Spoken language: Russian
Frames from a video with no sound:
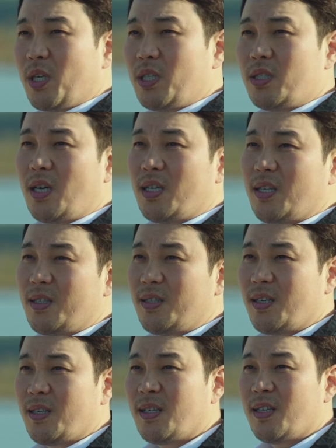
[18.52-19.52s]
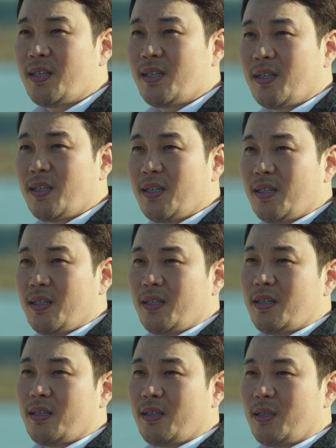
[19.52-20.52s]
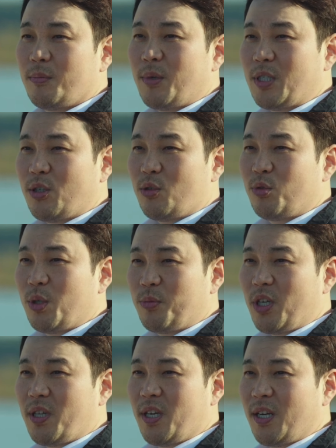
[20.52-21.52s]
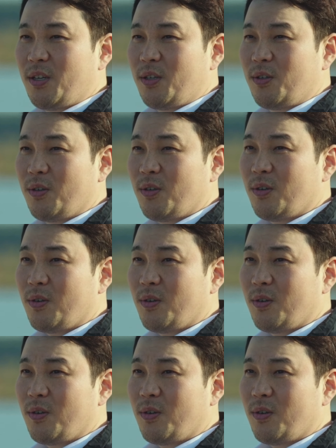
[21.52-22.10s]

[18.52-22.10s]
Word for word: Я понимаю, о чем ты. Но легче сказать, чем